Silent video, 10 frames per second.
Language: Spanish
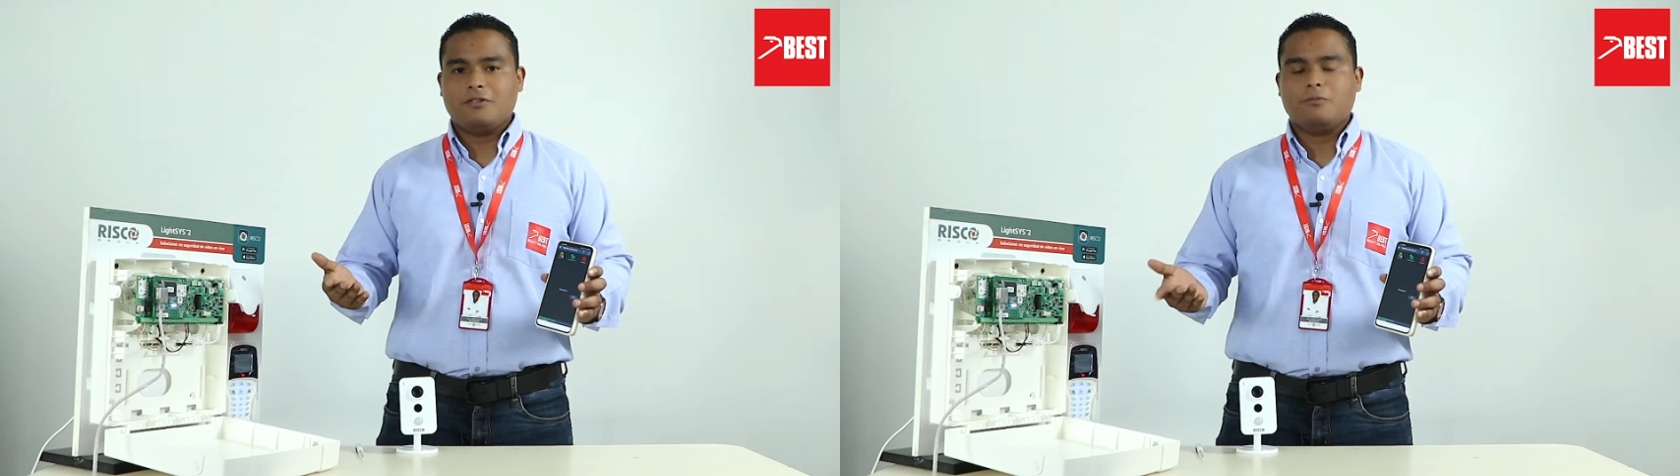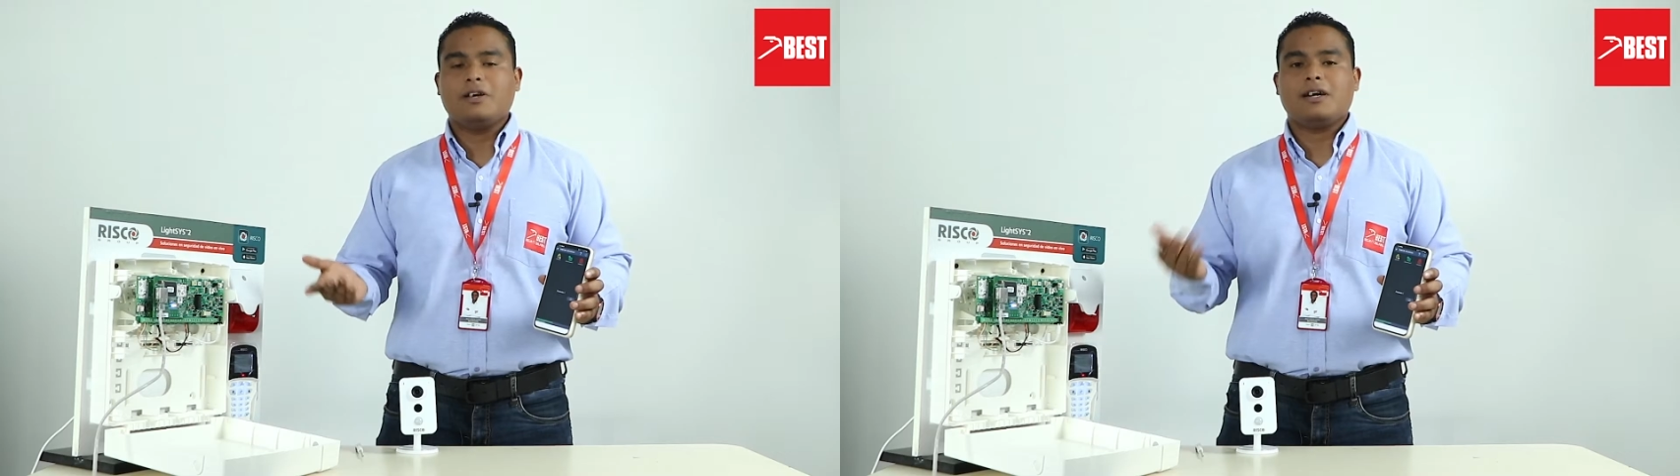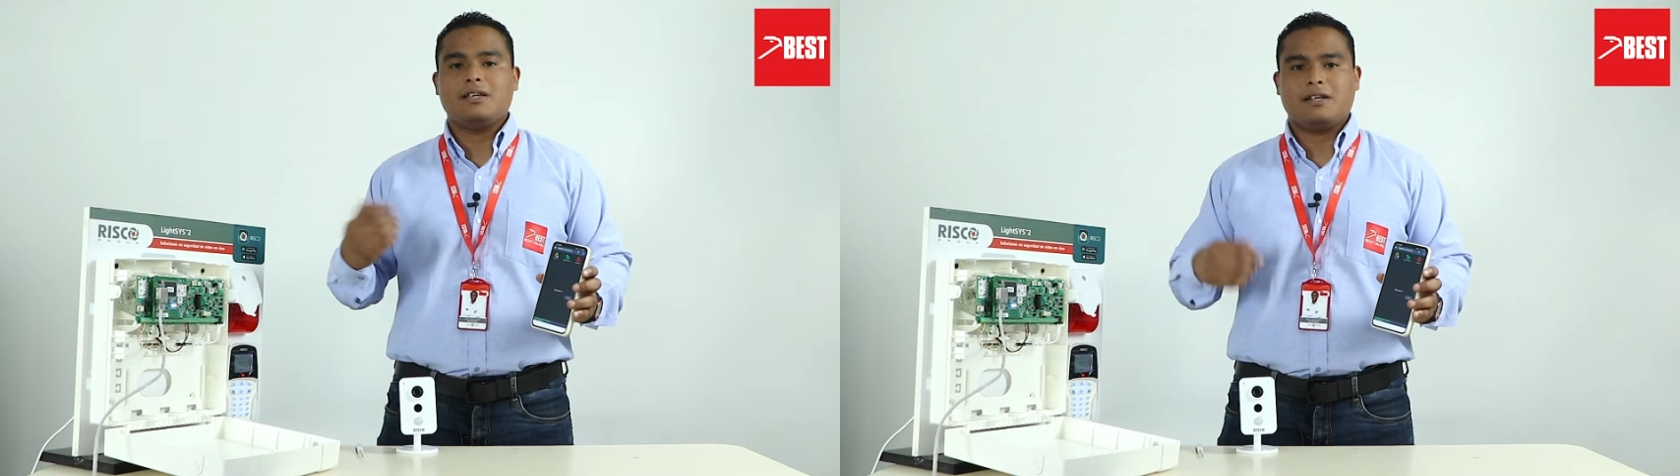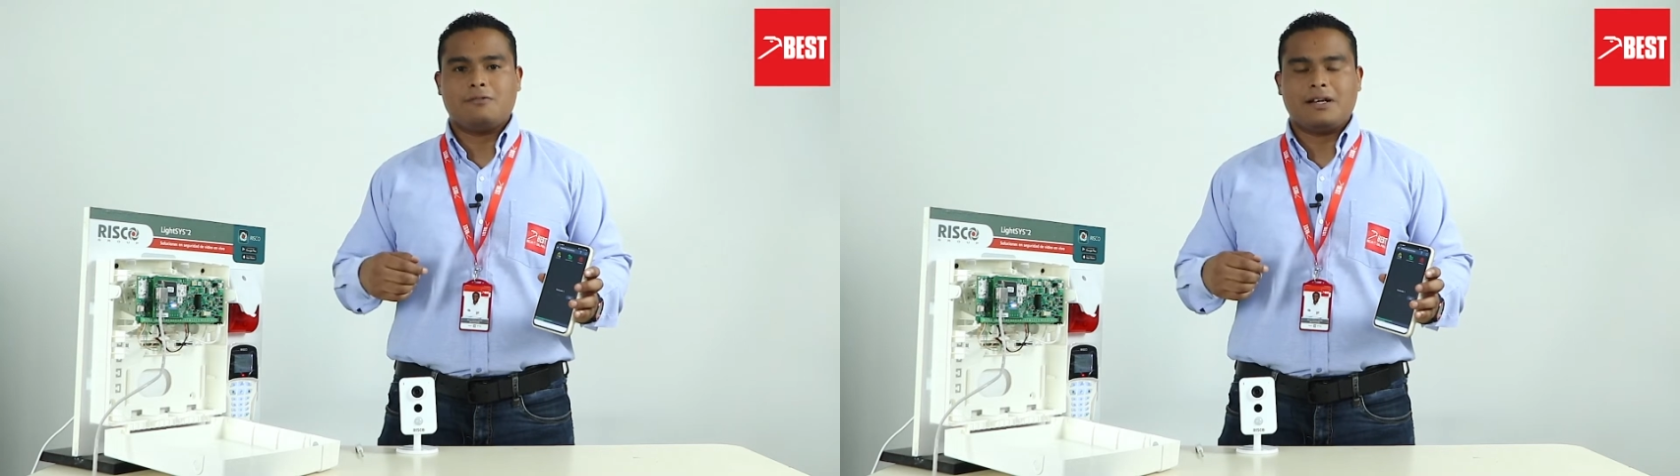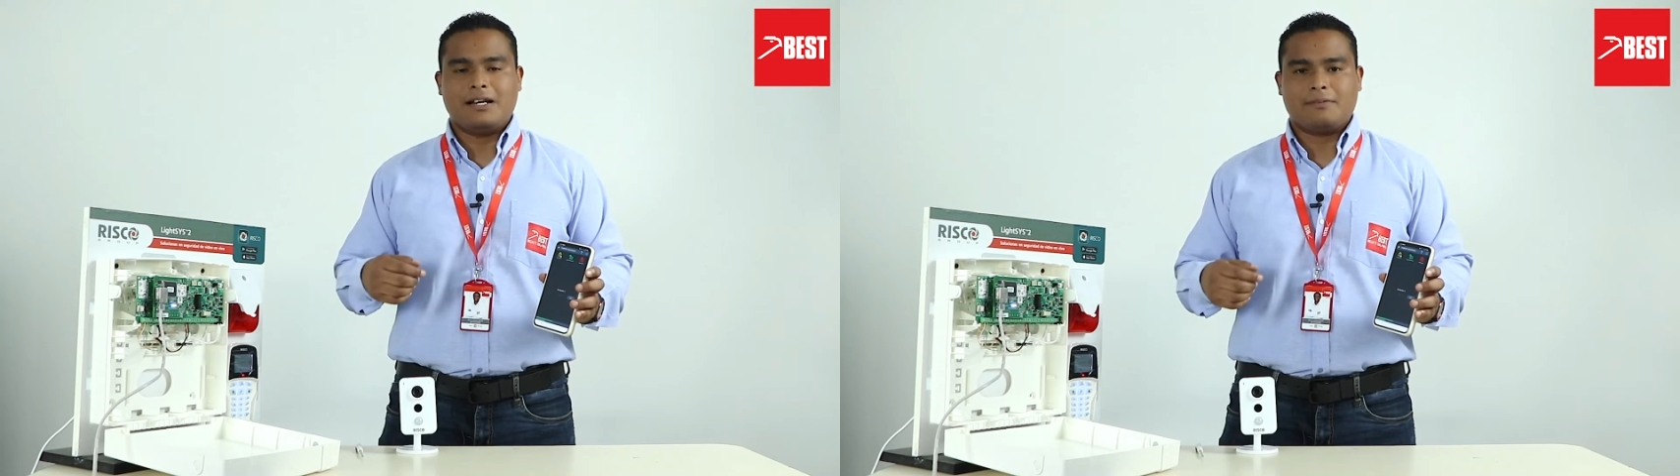voy a generar
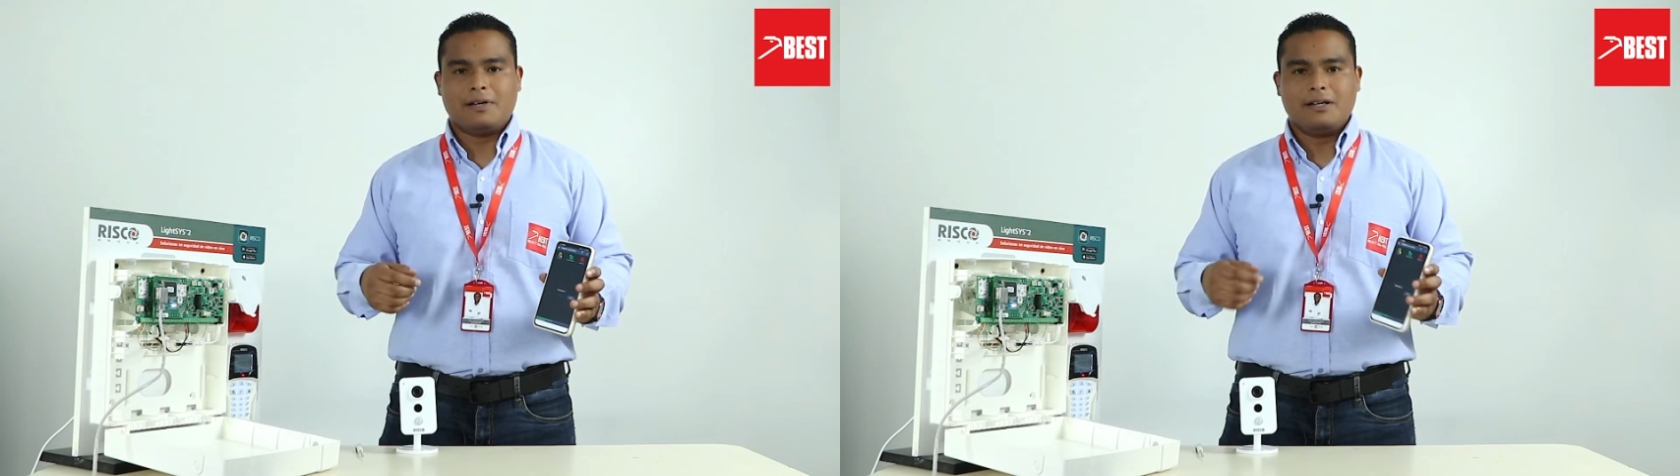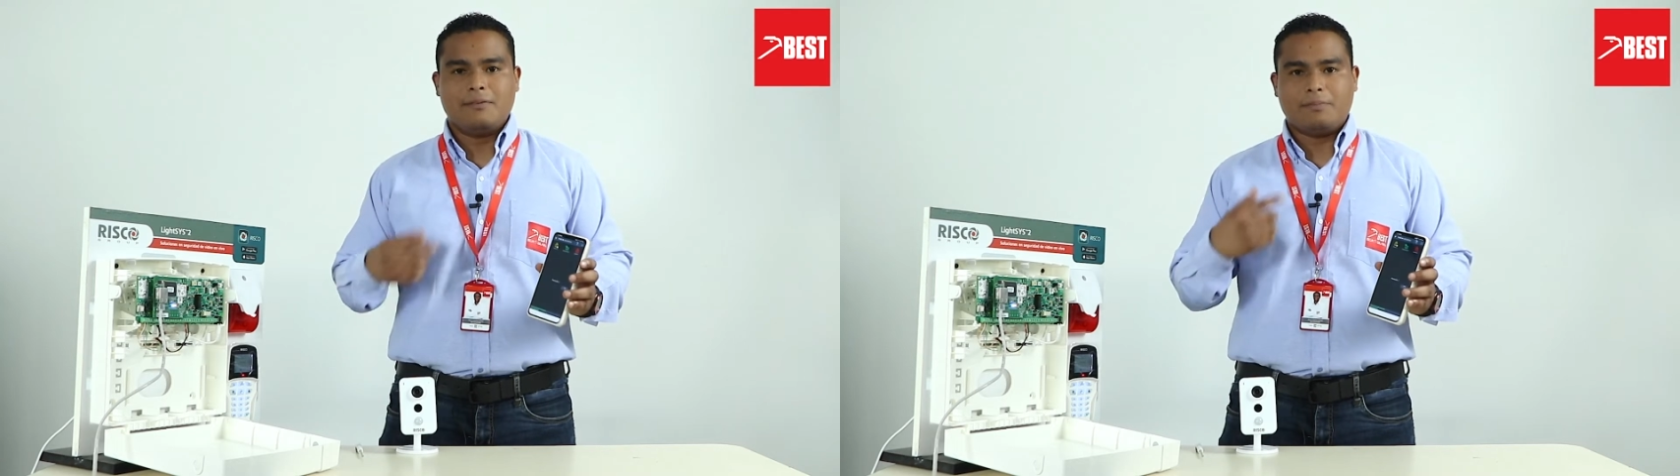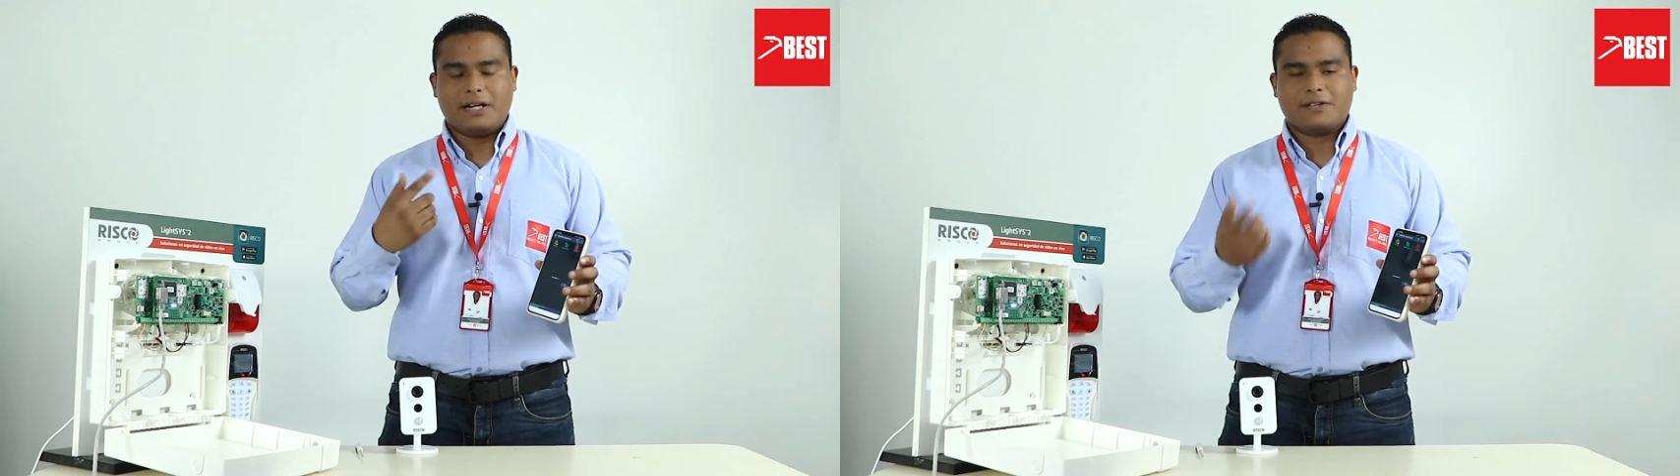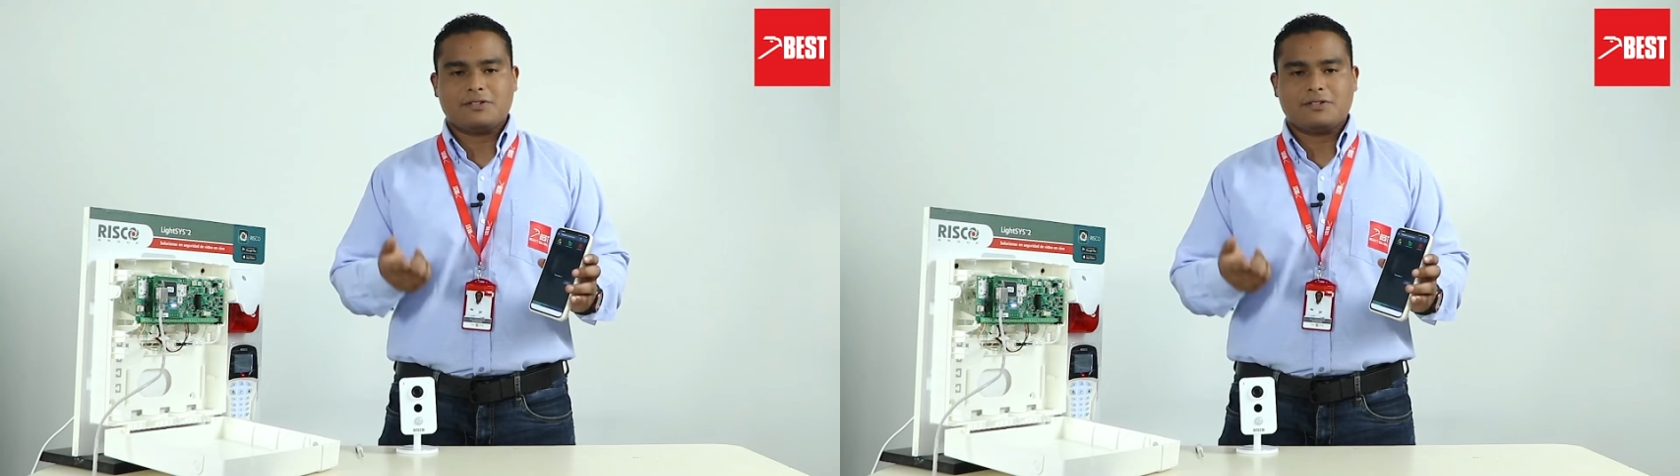una alarma para